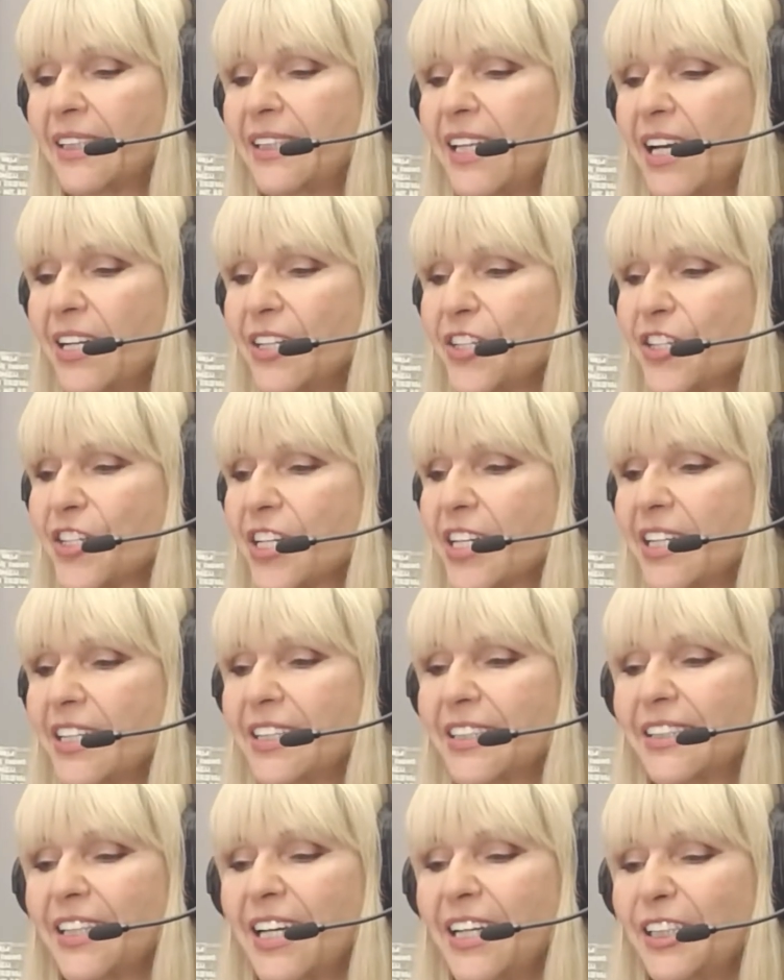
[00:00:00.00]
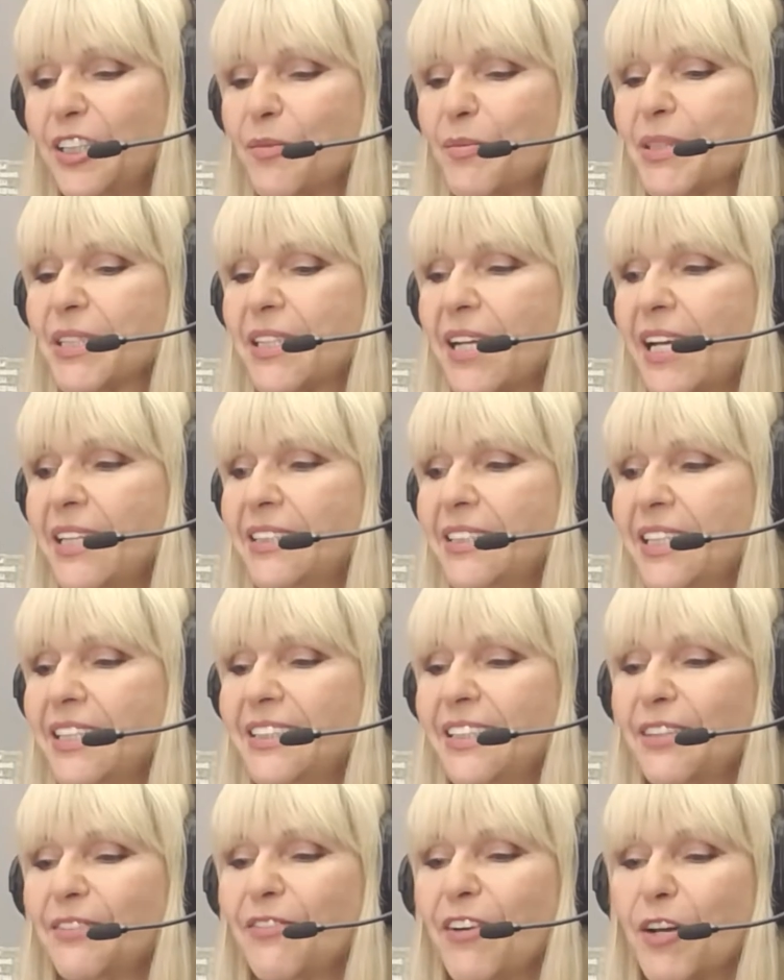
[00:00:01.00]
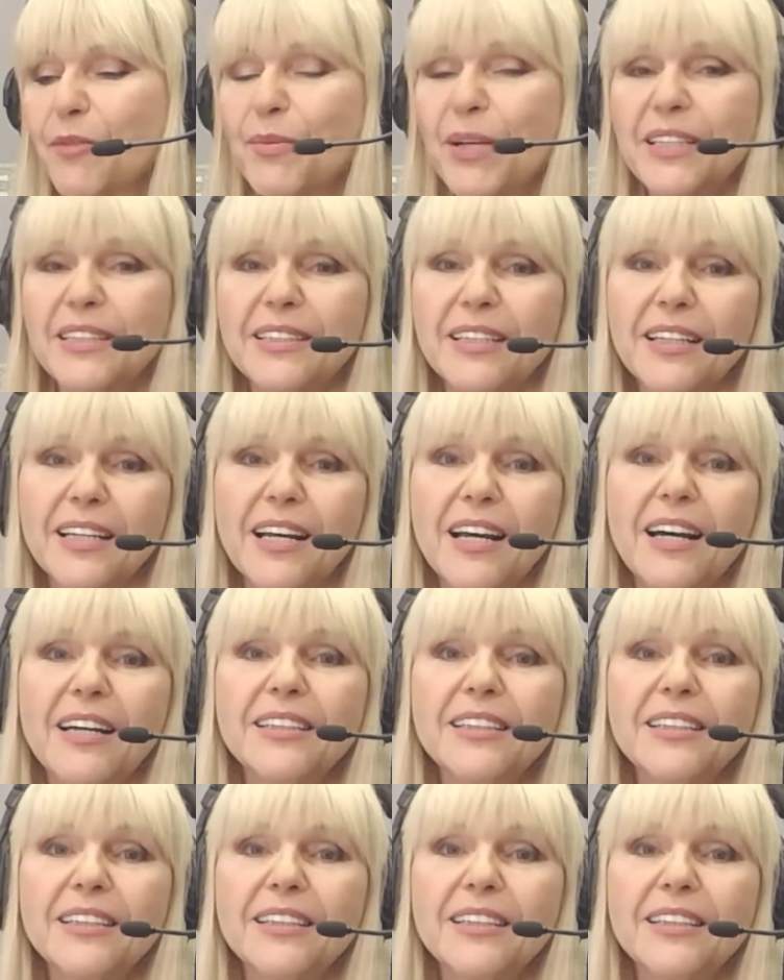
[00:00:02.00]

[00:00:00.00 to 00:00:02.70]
Также на этом сайте есть информация